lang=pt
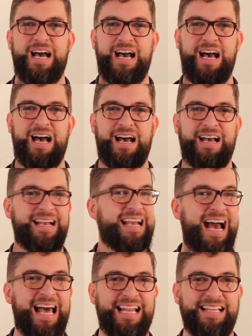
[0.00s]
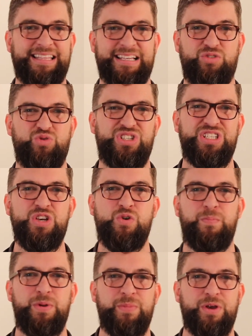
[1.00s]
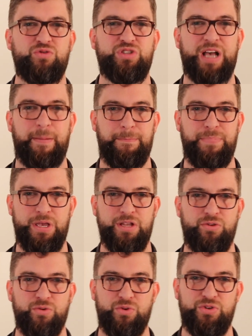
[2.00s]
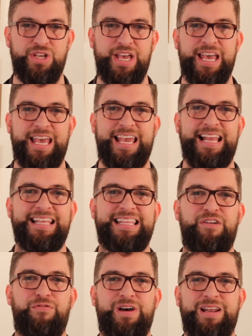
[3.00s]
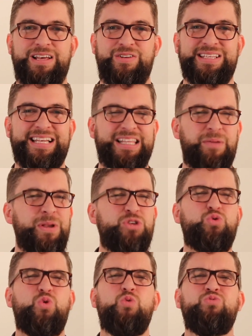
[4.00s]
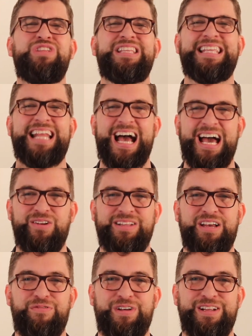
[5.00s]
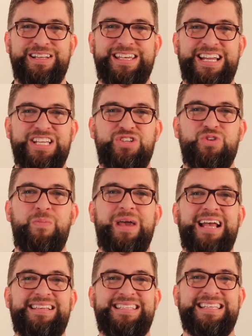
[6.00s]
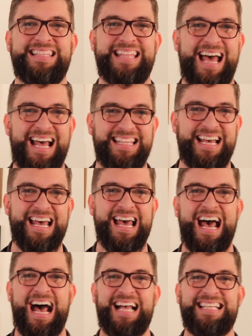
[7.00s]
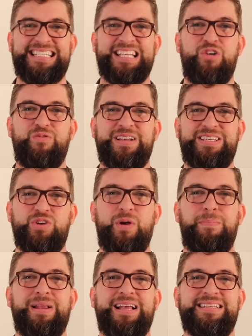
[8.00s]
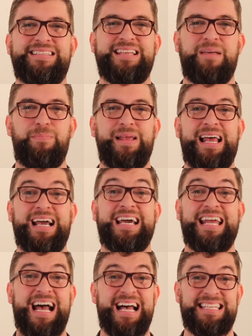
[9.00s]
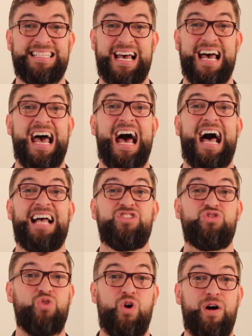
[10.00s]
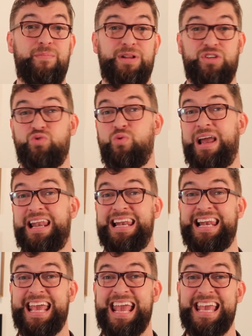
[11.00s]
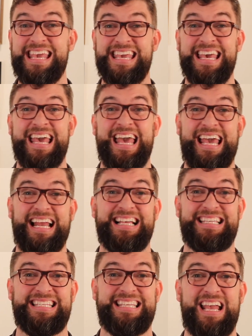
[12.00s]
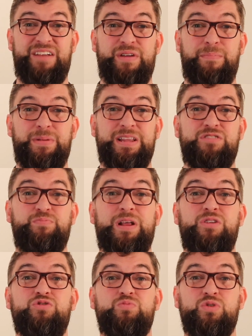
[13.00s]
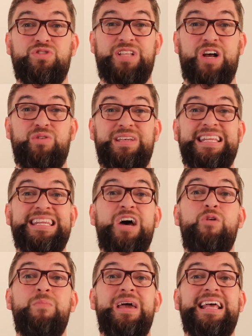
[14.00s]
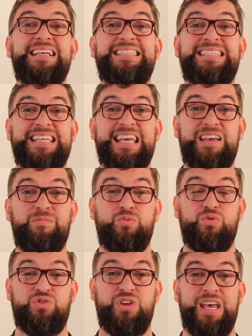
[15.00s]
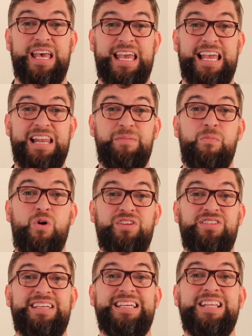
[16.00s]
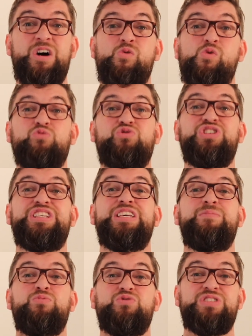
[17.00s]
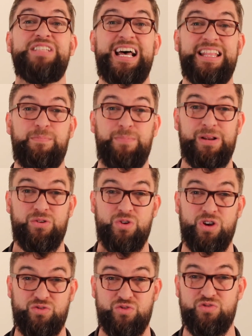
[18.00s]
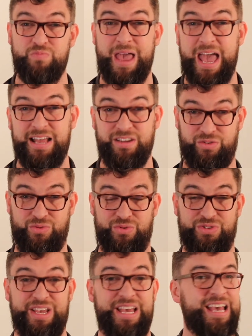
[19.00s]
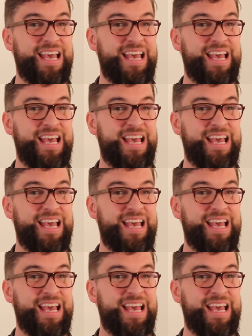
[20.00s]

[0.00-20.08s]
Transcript: a Gálatas, os cinco primeiros capítulos, ele está falando exatamente o contrário, está falando que a gente não merece nada, a salvação é pelas, pela graça, as obras ou a lei, ela serve apenas para nos mostrar o que não merecemos. Ele mostra que não conseguimos nada pelos nossos méritos.